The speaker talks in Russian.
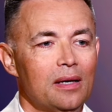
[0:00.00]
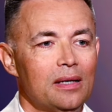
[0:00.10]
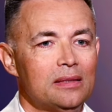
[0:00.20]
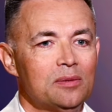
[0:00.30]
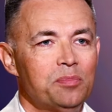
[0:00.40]

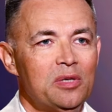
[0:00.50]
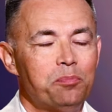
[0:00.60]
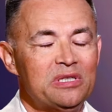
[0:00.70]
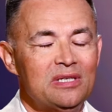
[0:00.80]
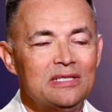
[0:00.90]
Это были
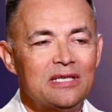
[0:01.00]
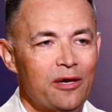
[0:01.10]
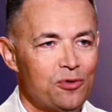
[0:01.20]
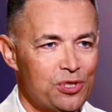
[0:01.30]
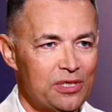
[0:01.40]

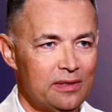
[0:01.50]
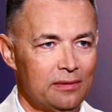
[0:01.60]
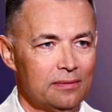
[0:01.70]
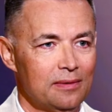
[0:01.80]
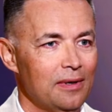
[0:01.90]

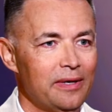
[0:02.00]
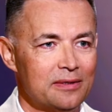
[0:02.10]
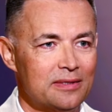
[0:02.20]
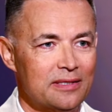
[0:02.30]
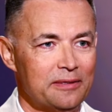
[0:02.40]
потрясающие
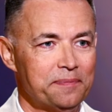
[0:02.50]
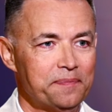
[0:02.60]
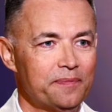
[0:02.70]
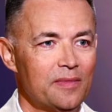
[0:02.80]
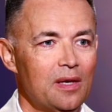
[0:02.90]
лекции.
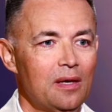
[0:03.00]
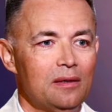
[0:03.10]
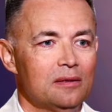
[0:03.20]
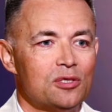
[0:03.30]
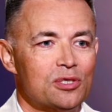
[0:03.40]

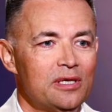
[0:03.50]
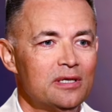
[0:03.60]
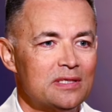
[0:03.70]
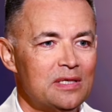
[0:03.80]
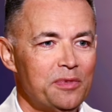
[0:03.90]
Это же
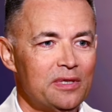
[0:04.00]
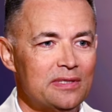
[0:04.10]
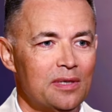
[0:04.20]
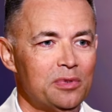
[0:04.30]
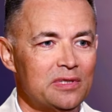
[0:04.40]
лекции
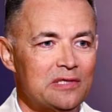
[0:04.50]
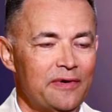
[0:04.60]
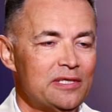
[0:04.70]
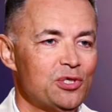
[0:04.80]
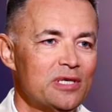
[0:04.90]
нельзя было
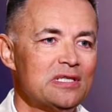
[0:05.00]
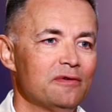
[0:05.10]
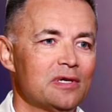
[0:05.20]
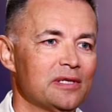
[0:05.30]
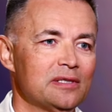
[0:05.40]
называть. Сейчас,
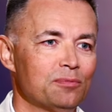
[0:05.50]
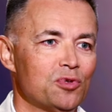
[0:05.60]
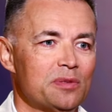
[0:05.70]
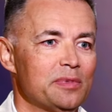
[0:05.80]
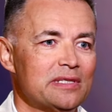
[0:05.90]
наверное, это
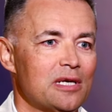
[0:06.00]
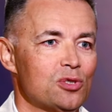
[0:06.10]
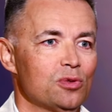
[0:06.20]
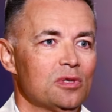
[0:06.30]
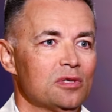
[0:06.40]
можно было сказать,
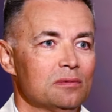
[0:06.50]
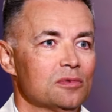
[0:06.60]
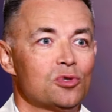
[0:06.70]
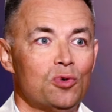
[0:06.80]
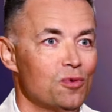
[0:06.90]
что это
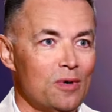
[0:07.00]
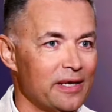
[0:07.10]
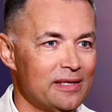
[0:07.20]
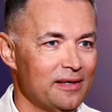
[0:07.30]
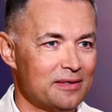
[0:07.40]
шоу,
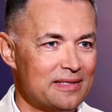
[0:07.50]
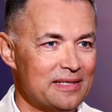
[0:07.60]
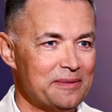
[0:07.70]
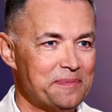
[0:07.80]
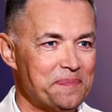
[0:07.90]
а не
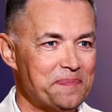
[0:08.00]
лекция.